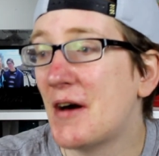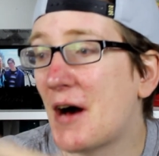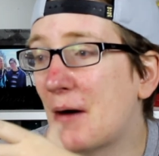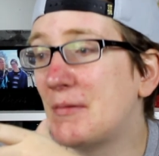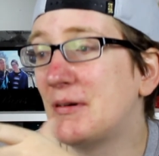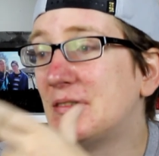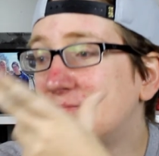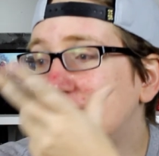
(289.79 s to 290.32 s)

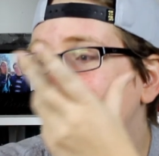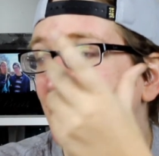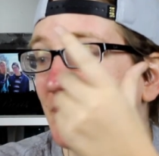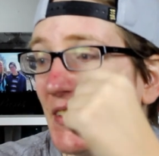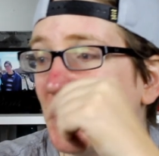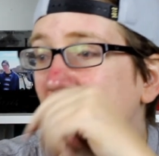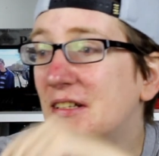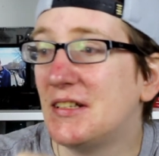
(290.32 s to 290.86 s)
Aber
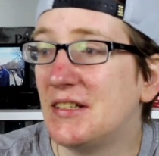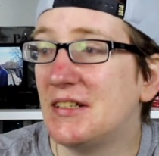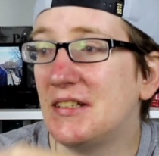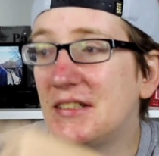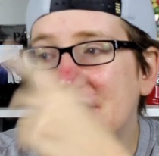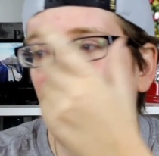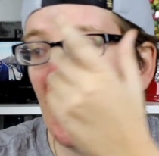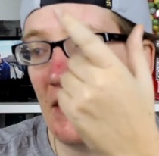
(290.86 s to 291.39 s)

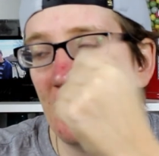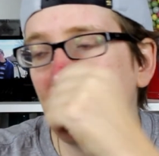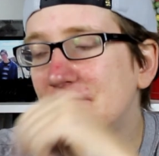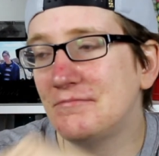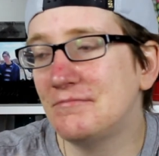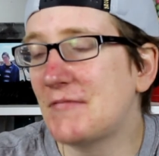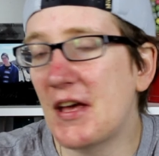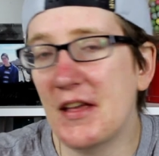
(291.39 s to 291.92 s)
ja, äh,
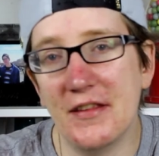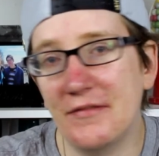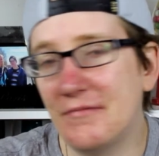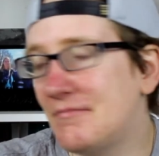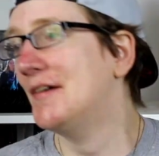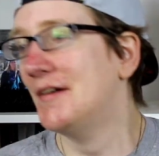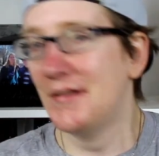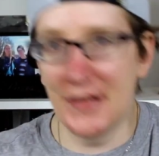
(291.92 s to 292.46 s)

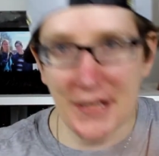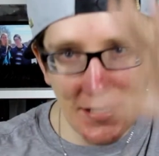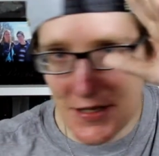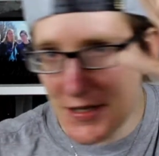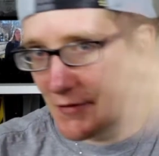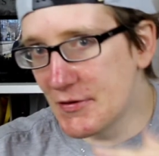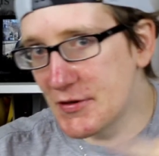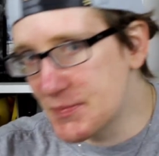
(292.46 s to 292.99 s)
nee,
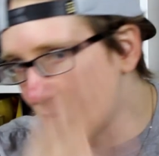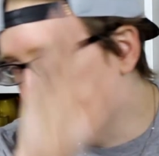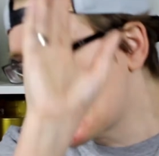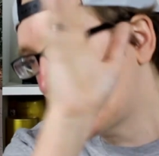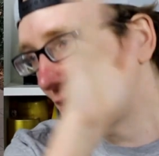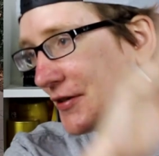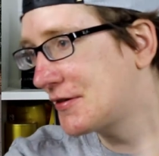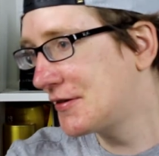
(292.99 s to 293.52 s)
ihr wisst
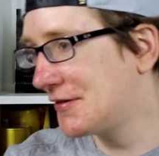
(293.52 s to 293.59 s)
Bescheid.